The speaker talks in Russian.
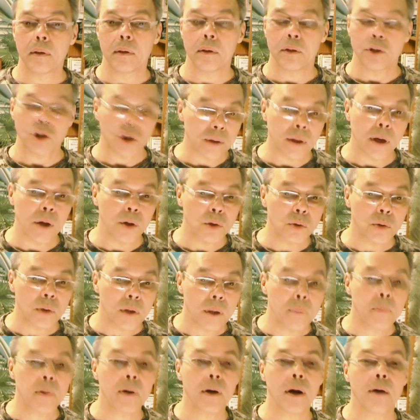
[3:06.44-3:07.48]
и считаю, что
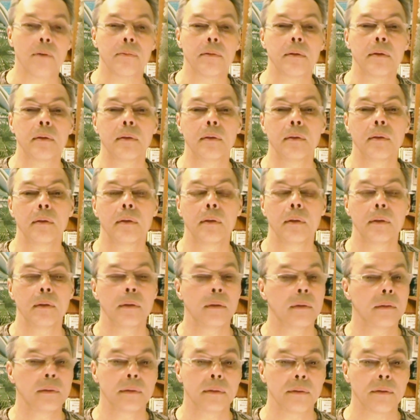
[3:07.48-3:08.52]
я прав,
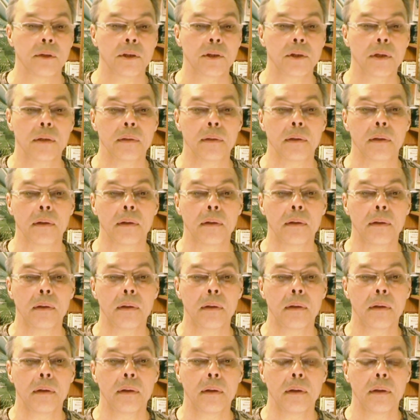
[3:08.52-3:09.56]
совершенно,
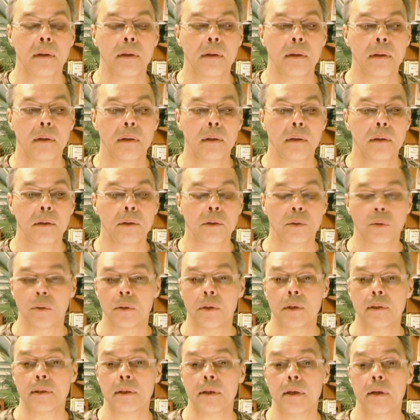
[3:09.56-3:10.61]
что
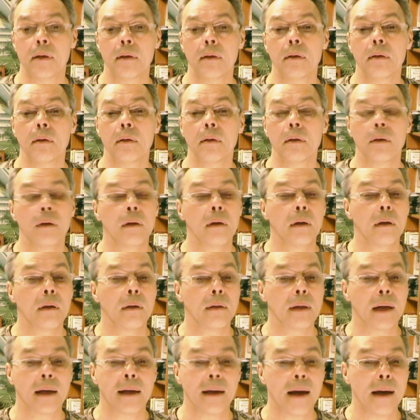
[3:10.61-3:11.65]
если
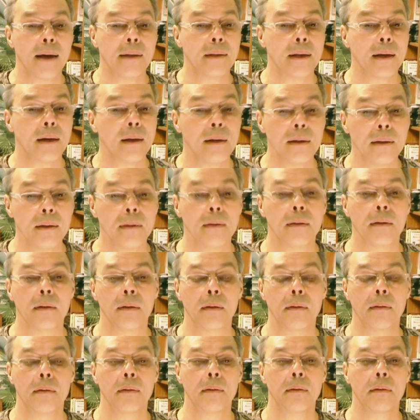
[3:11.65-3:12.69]
какая-то
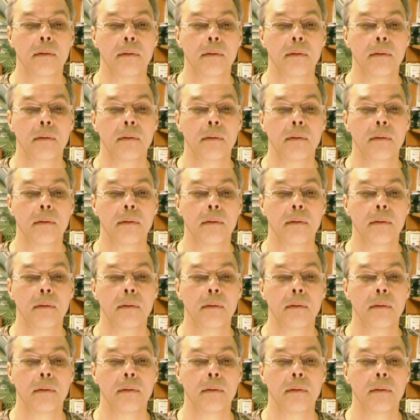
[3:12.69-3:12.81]
религия